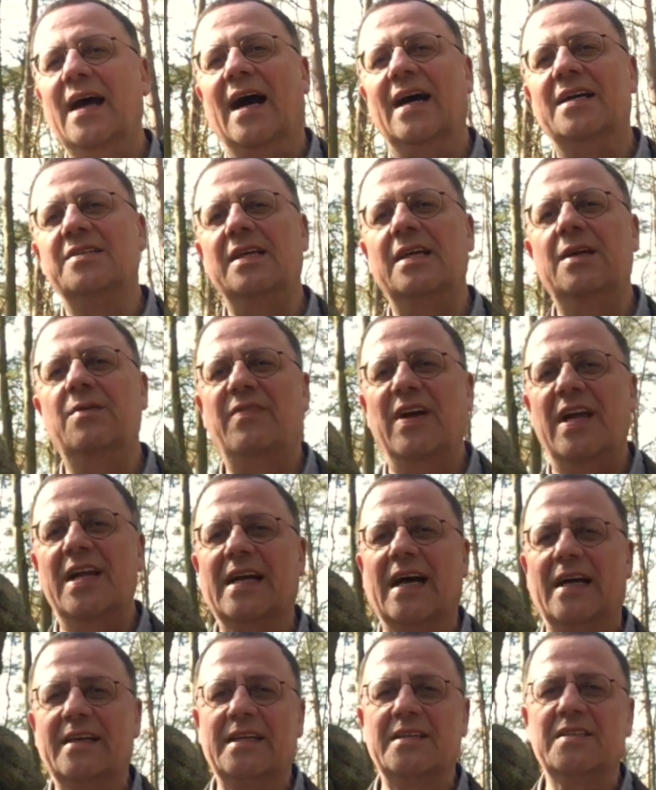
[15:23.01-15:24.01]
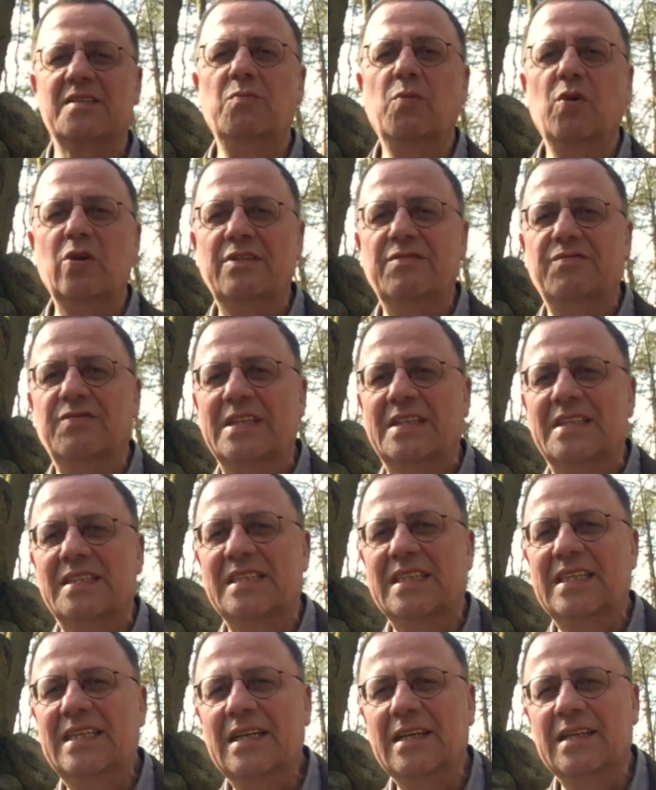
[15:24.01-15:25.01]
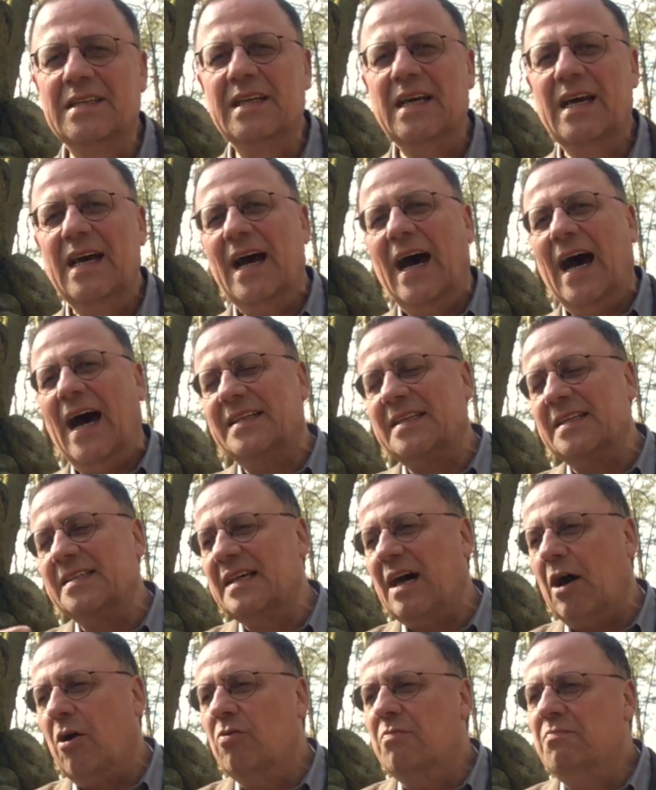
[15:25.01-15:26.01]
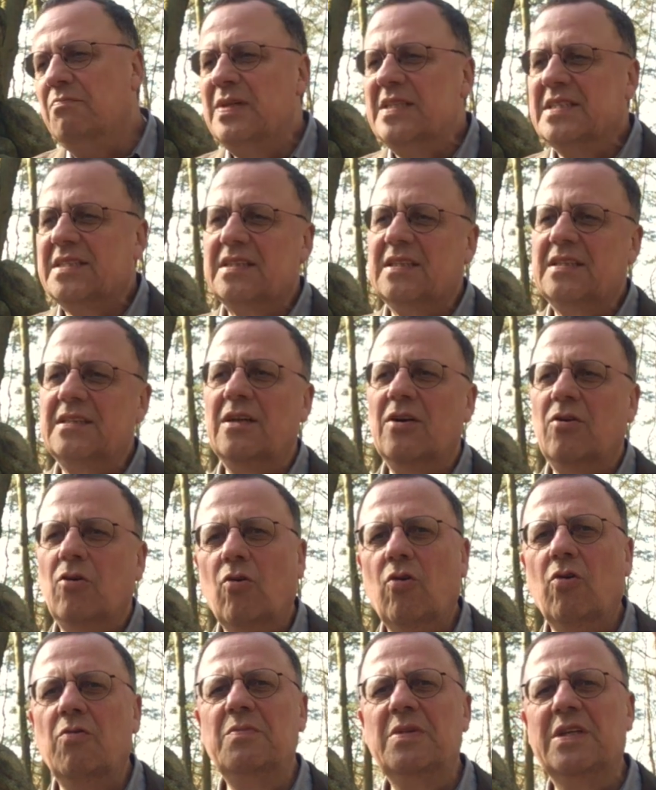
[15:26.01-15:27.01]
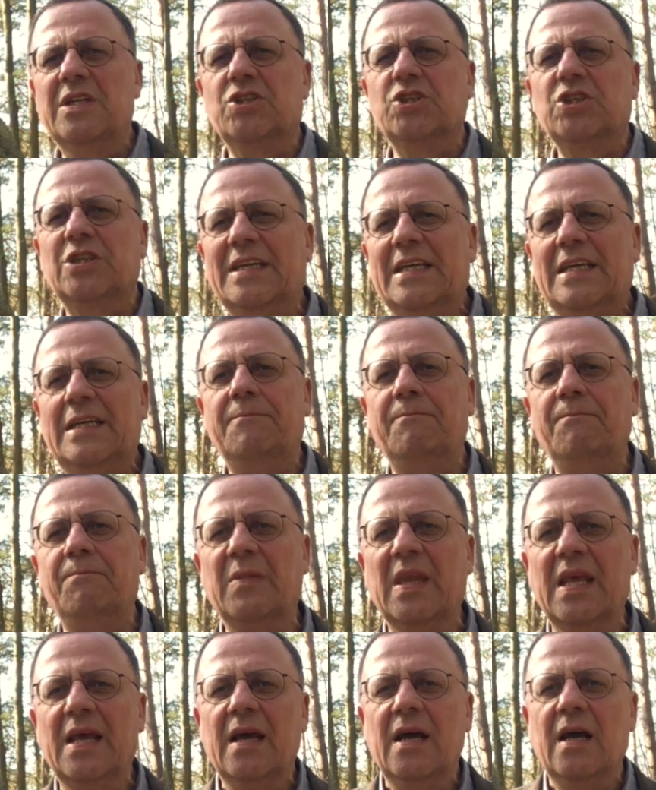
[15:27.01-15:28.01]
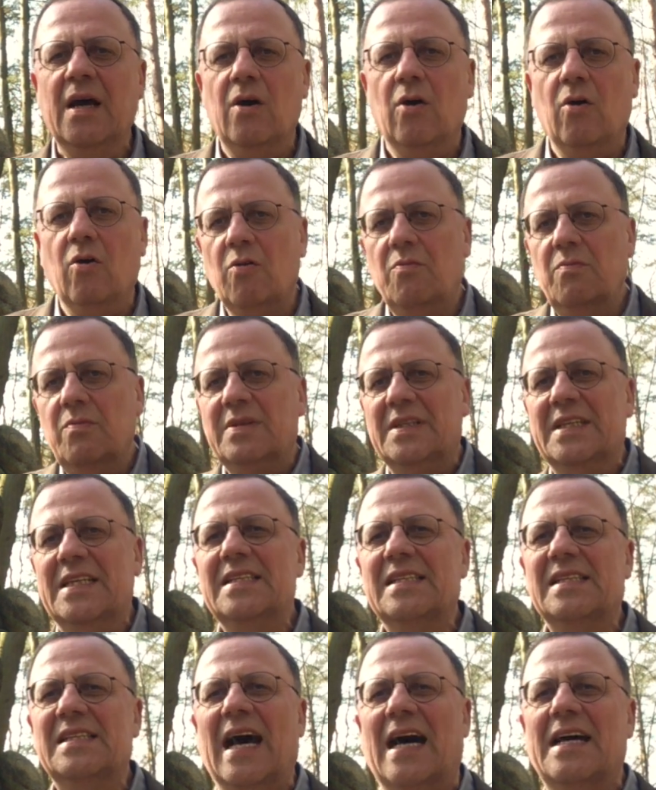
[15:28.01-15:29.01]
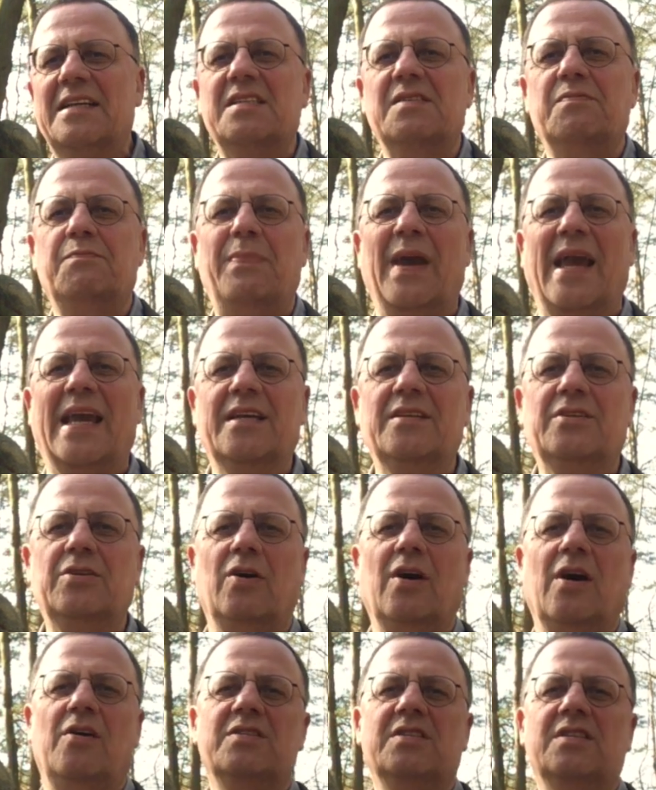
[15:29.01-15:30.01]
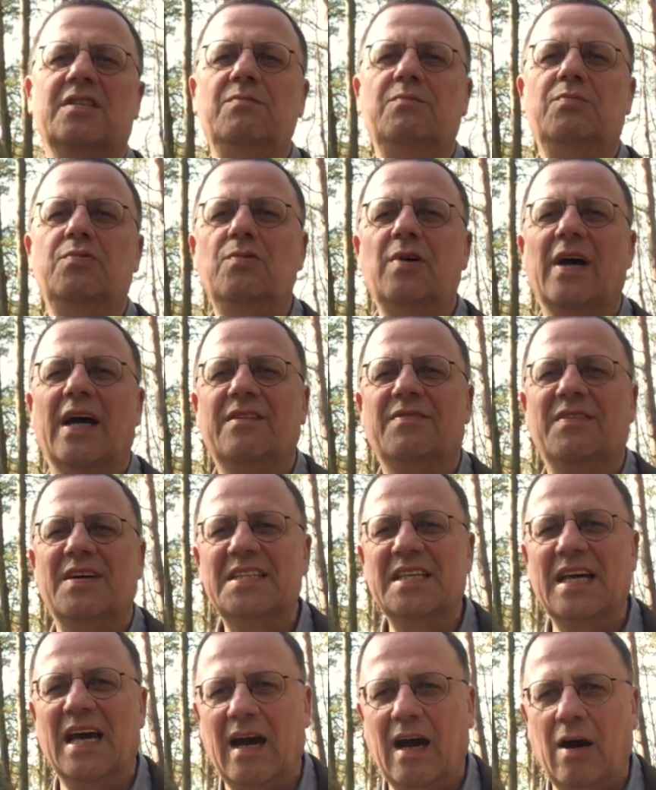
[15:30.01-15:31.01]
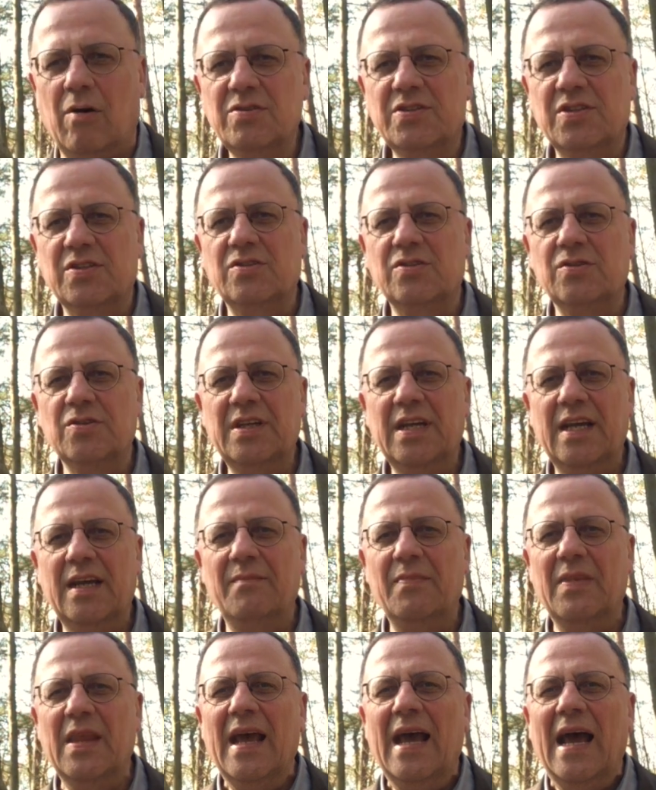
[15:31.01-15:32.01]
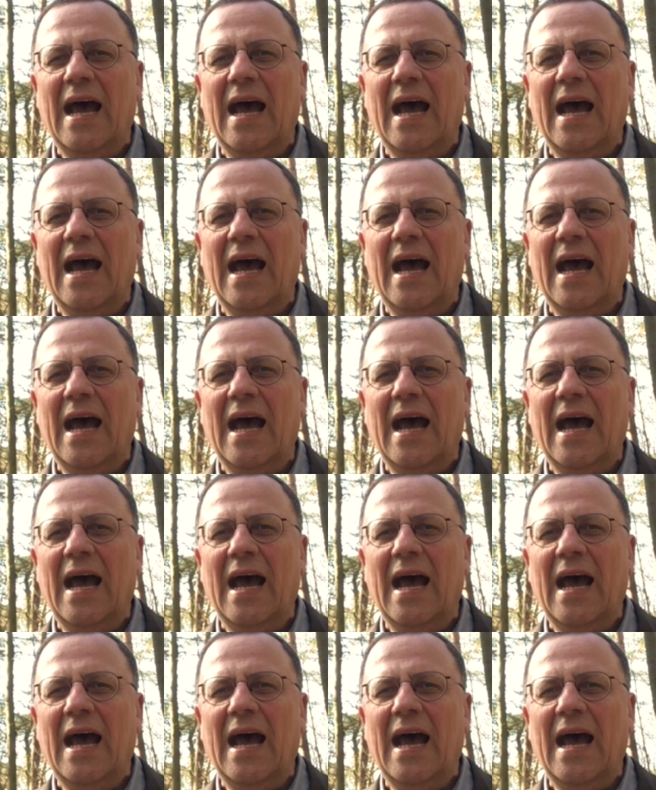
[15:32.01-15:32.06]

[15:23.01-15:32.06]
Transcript: Also im Welk hat das modifiziert, hat das auch ein bisschen umgeschrieben, um diesen Aspekt doch aus dem Buch etwas herauszunehmen.